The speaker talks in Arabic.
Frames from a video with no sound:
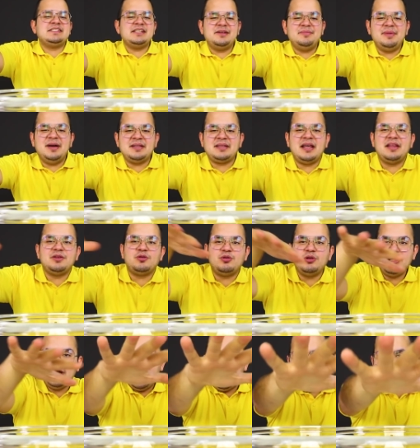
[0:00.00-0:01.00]
كريمات هذه
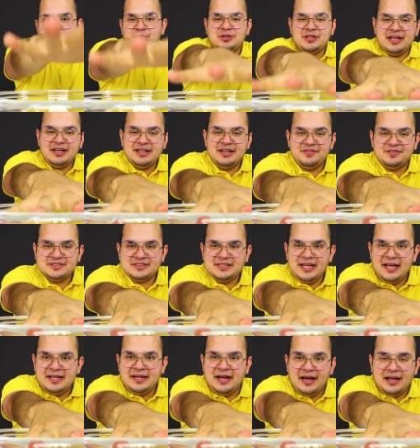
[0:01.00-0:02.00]
كلها حنحطها هنا في
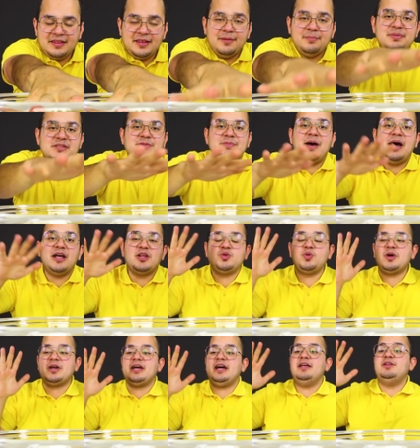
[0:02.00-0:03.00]
الصحن هذا بس ما
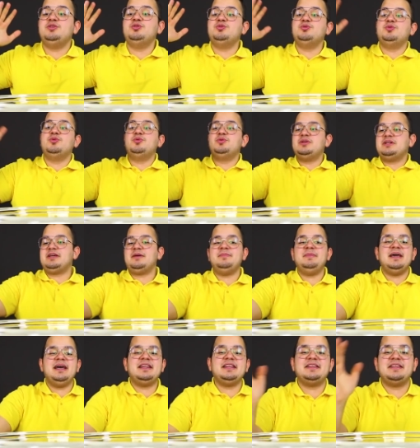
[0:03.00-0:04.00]
اتوقع انه
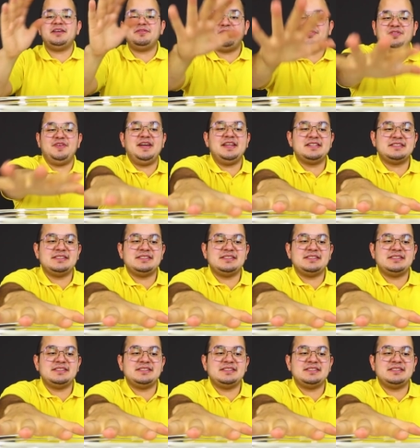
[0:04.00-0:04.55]
الكمية هذه تكفي في هذا